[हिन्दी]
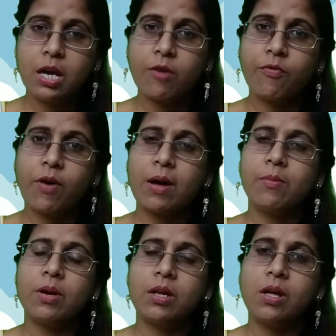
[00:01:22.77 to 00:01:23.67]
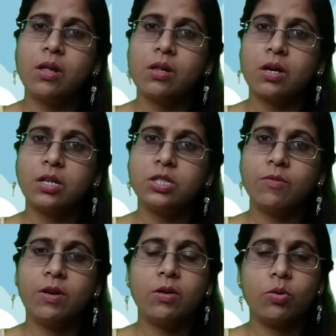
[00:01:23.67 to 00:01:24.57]
एक फार्मर के का
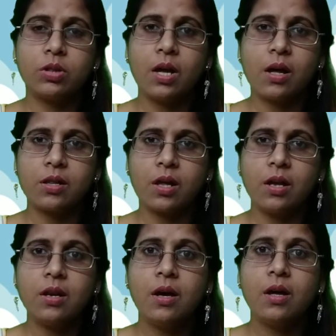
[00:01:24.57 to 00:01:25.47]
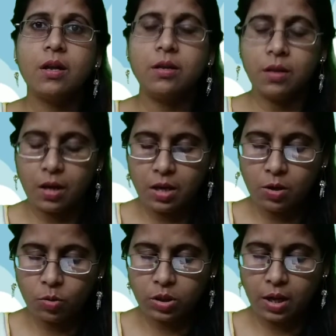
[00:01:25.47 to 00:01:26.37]
जीवन उतना आसान नहीं
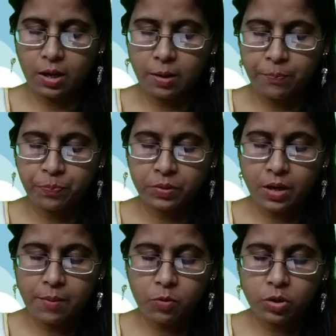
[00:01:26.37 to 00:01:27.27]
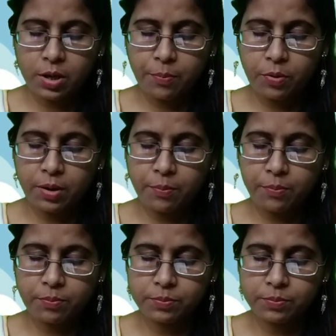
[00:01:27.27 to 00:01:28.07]
होता है हम लोग ये पोयम